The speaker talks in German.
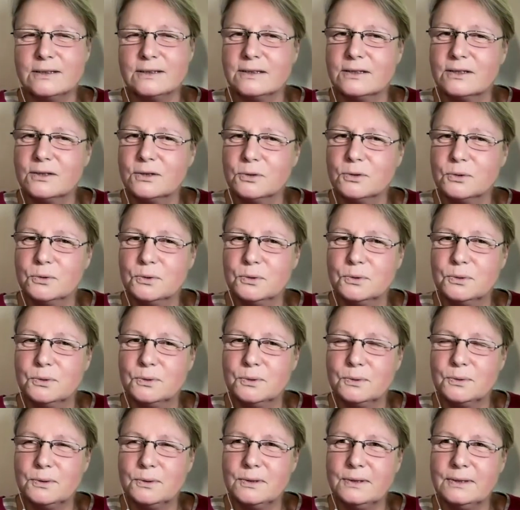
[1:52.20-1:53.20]

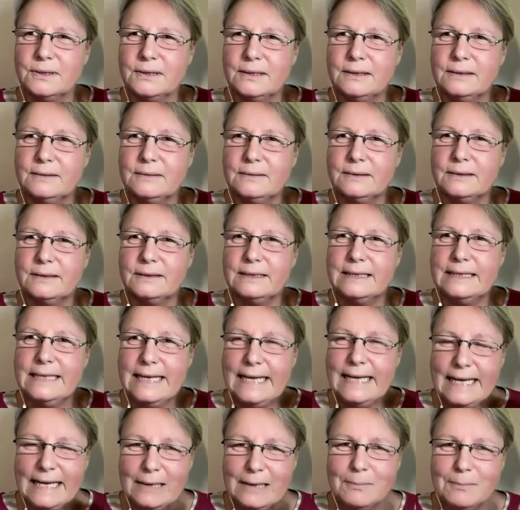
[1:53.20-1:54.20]
zu
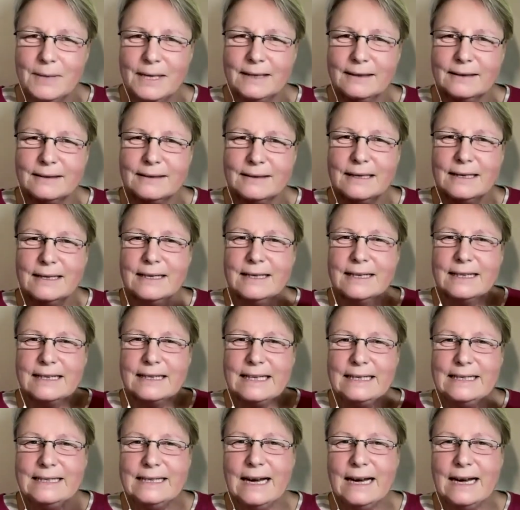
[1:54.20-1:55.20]
nehmen,
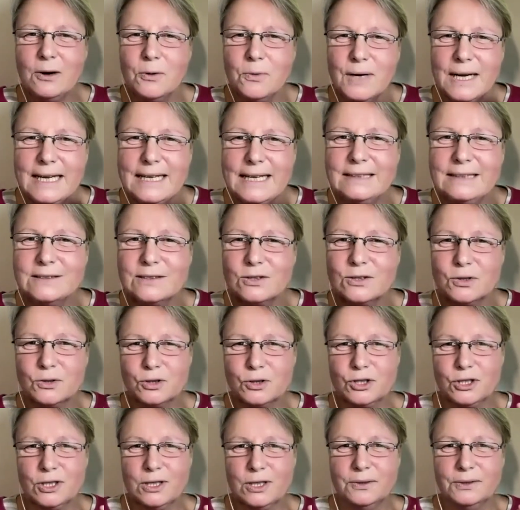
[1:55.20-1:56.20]
genau
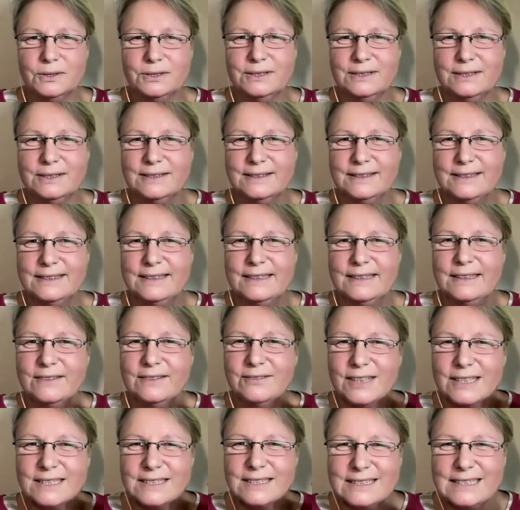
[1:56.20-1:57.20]
hinzuschauen,
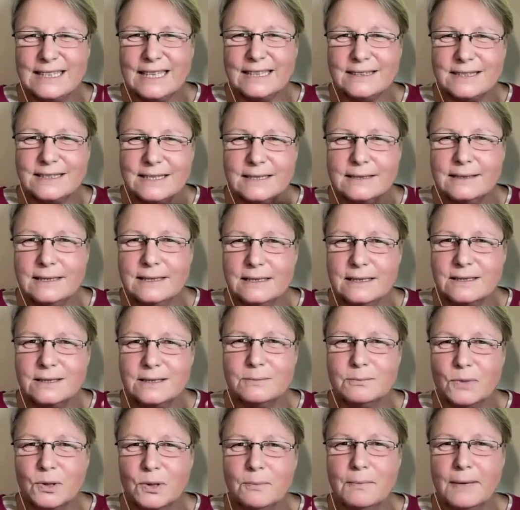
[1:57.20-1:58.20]
was jetzt in
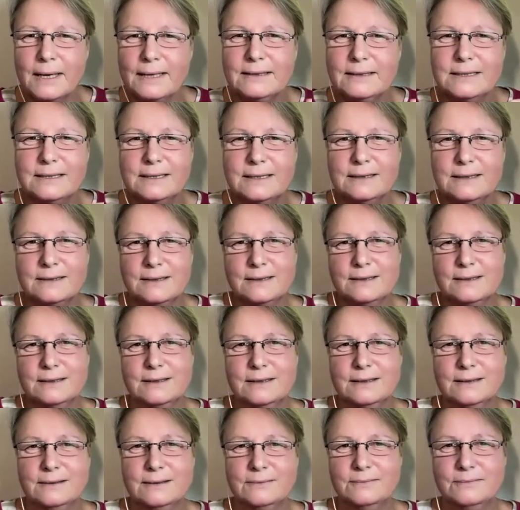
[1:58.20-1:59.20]
diesem Moment
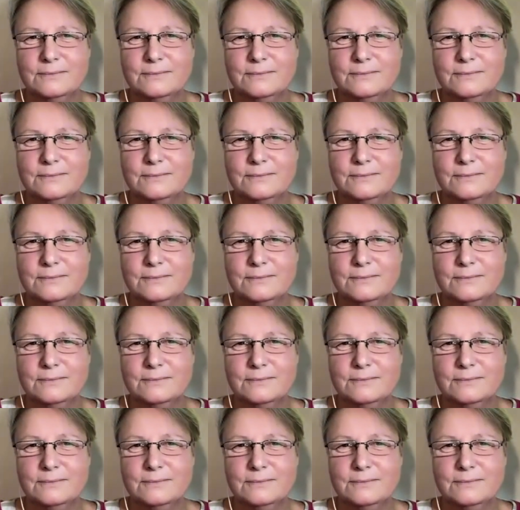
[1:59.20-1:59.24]
ist